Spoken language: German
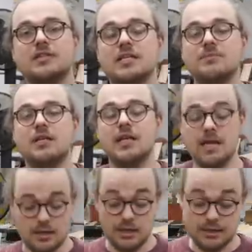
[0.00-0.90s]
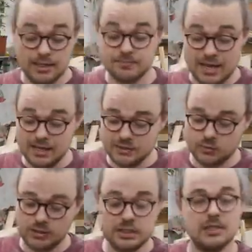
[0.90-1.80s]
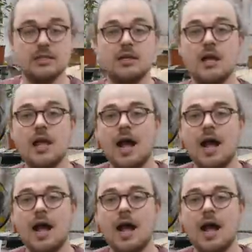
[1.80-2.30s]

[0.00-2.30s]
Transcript: erstmal, her, erstmal herzurichten.